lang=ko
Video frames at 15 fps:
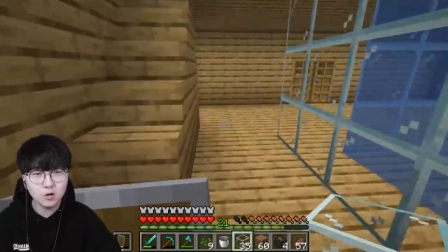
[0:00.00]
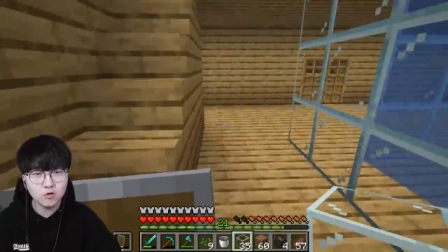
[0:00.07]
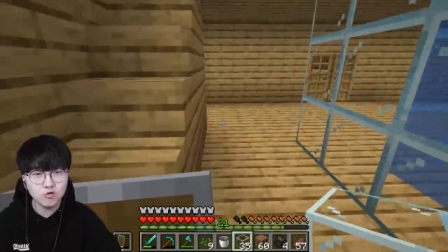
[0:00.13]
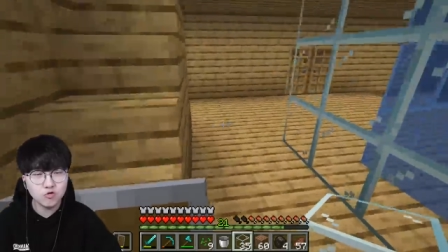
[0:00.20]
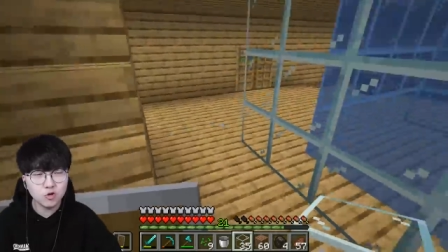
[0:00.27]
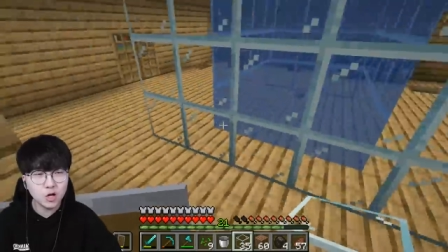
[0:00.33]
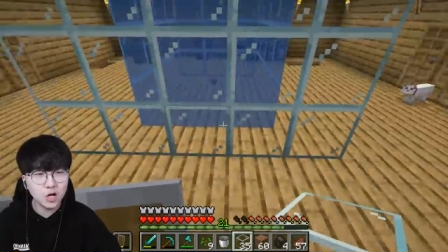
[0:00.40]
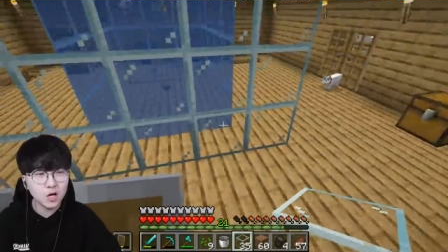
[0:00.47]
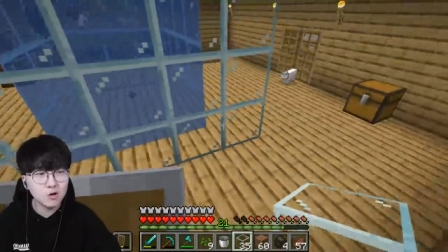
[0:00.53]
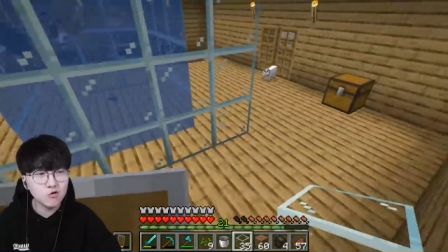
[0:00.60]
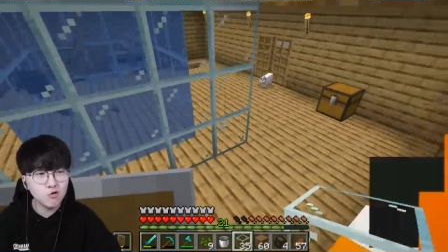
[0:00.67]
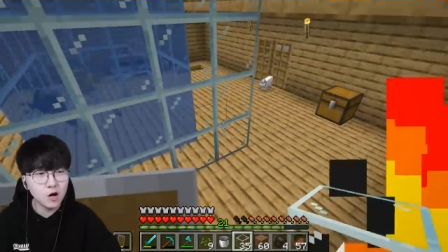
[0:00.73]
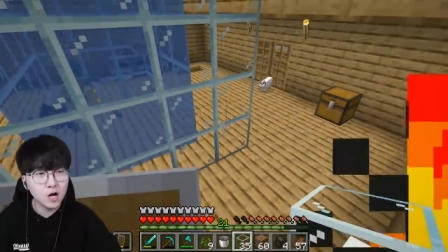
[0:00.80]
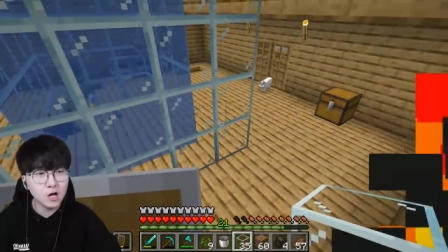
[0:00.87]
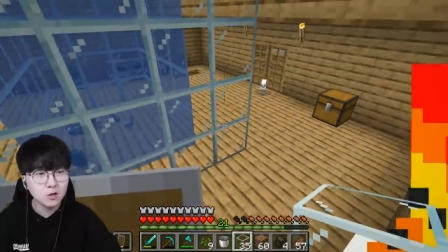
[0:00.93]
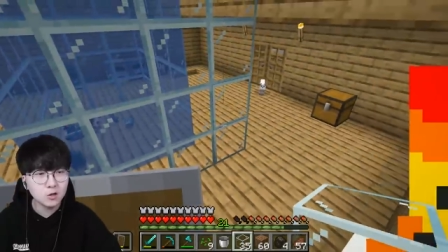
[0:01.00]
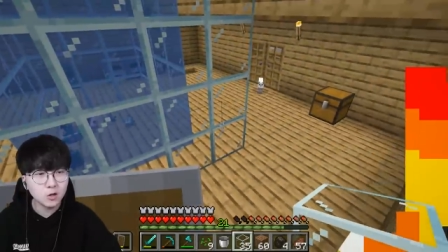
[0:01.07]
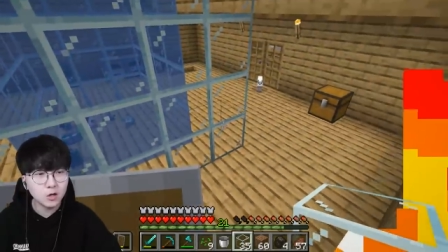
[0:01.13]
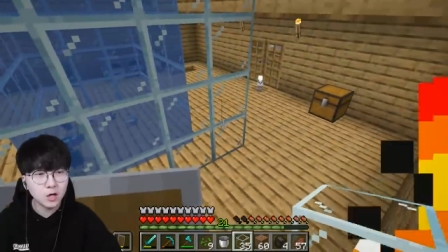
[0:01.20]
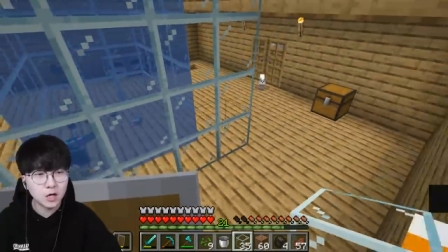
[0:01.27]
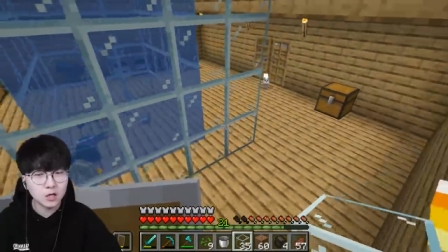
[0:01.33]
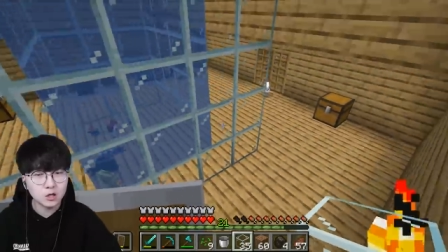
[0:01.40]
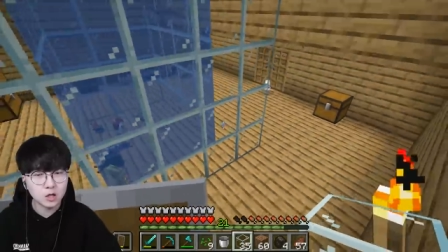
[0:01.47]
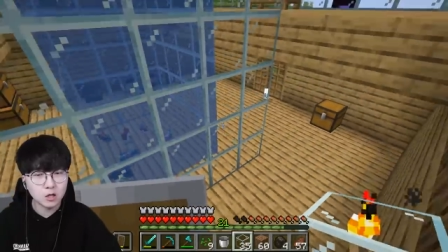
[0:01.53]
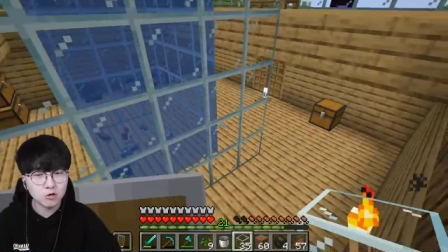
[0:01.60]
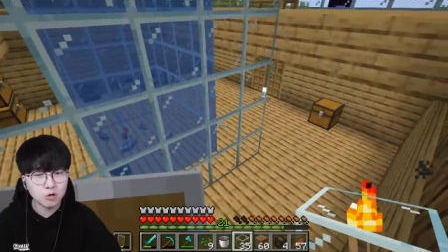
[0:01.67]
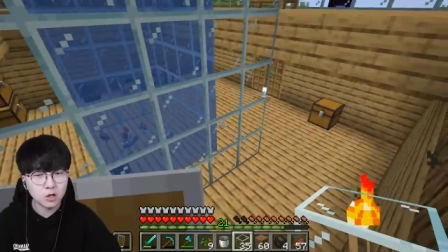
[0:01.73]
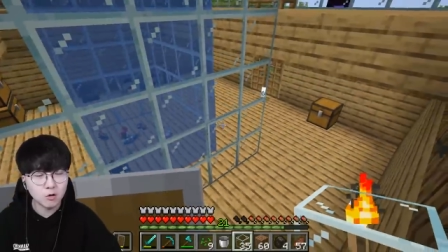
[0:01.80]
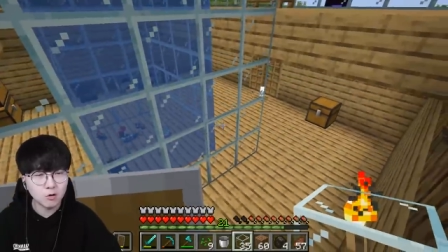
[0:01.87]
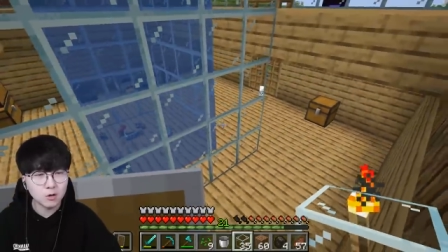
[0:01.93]
휴냥아 일로와 저랑 같이 잘 수
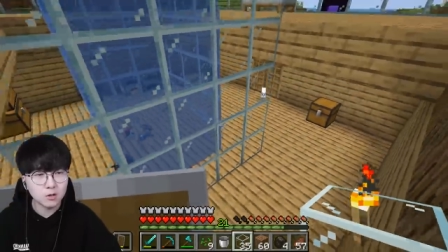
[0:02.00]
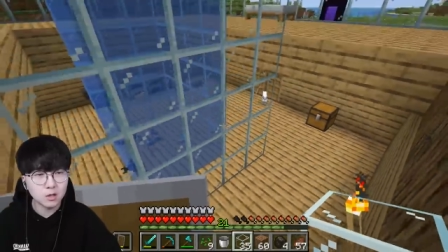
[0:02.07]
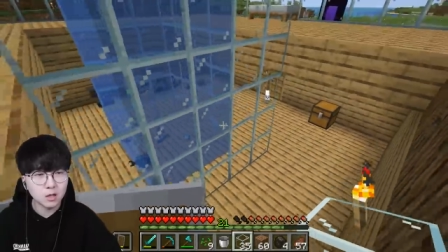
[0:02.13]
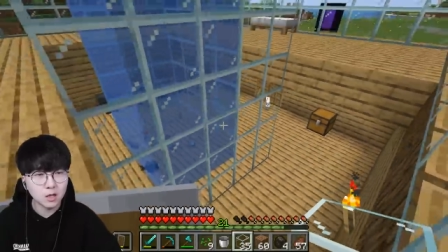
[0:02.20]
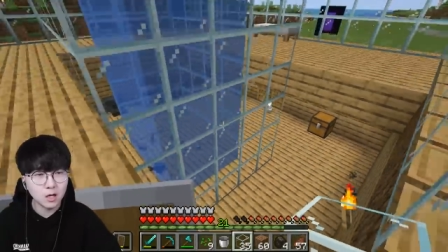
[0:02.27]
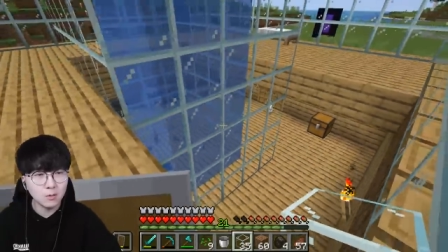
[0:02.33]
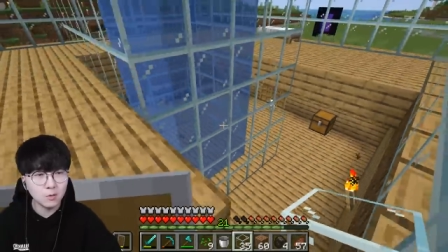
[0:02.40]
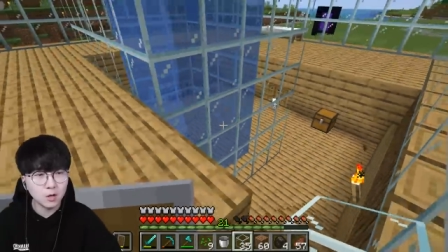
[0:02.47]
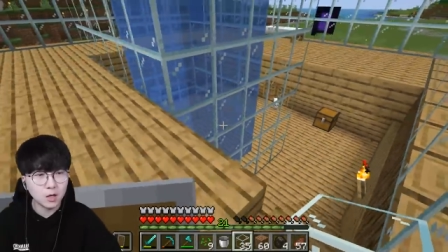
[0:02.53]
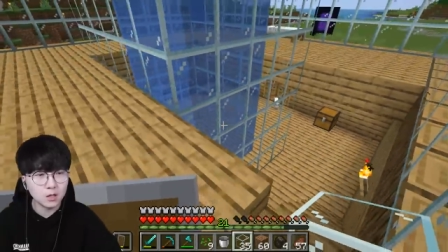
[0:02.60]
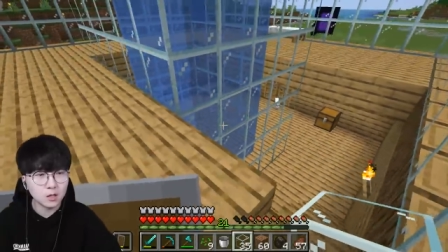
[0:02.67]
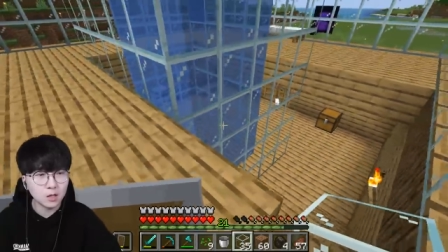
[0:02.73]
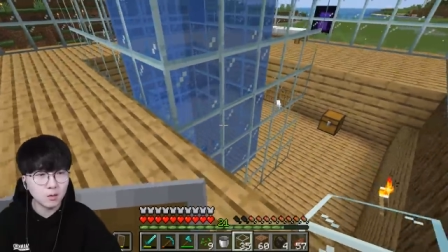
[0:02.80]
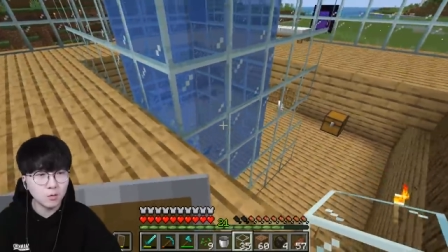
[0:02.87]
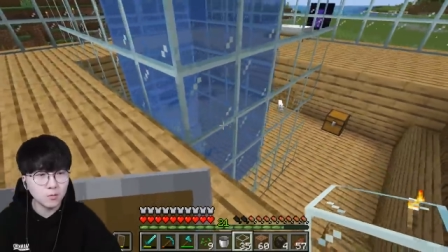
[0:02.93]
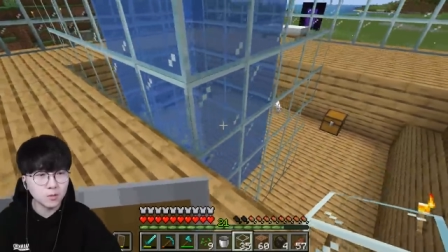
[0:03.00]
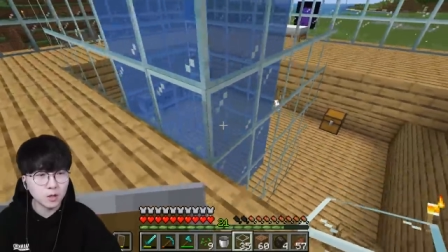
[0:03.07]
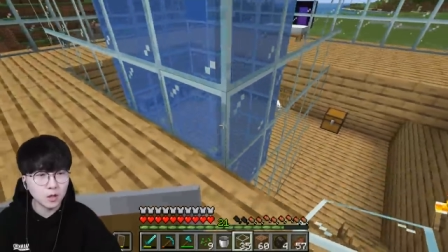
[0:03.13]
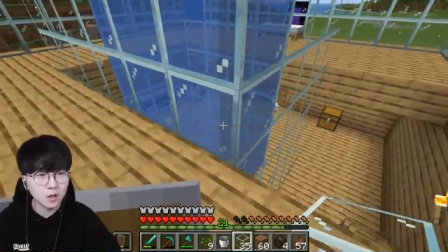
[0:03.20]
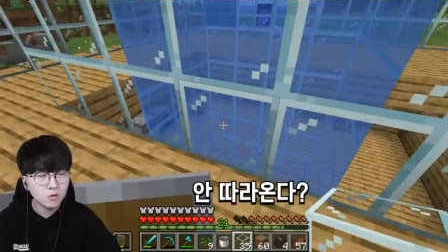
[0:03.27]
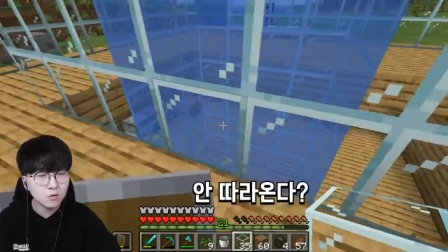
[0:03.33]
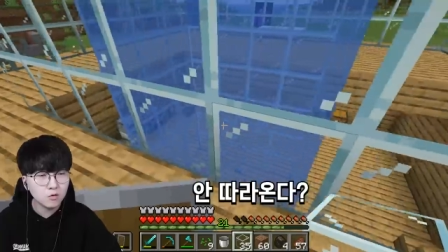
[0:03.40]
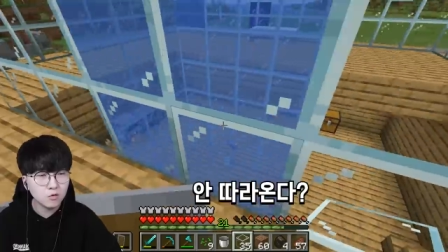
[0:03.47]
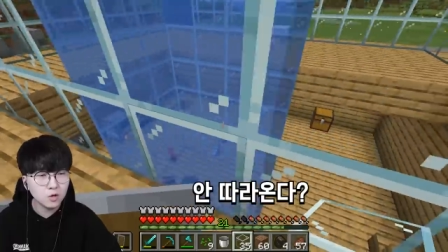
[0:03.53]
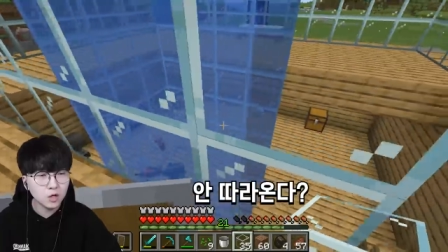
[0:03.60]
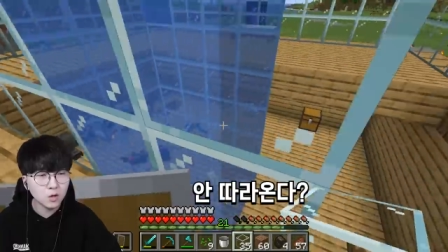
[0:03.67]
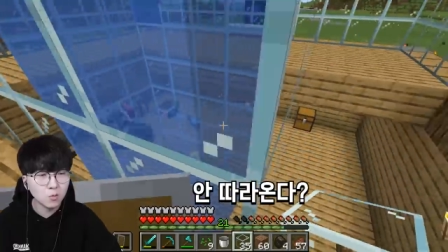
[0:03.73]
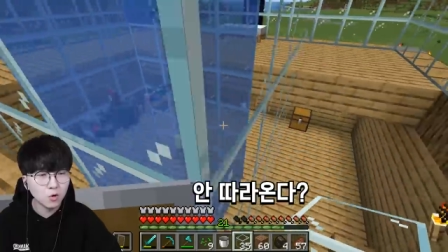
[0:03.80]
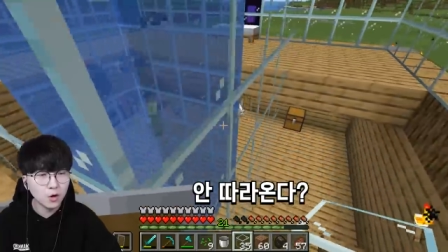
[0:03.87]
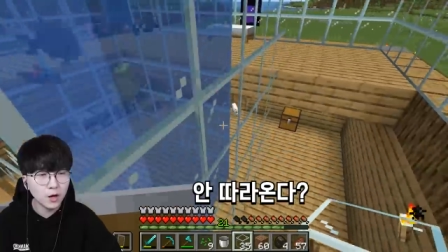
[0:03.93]
있다고 했으니까 한번 같이 자봅시다
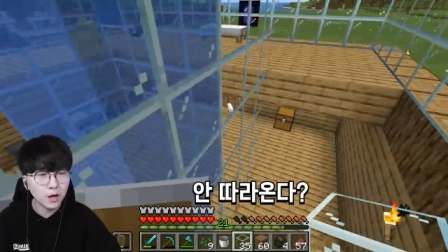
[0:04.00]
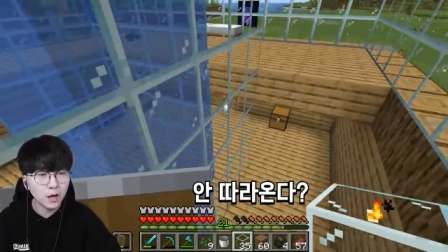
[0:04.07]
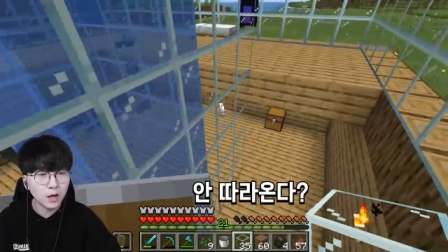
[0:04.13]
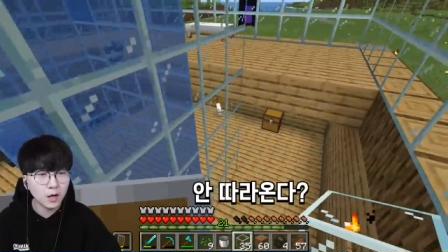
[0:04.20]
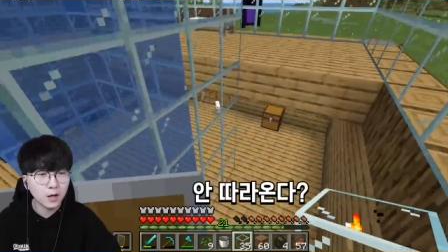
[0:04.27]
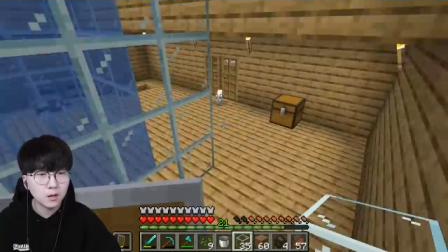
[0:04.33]
휴냥이 뭐해 에?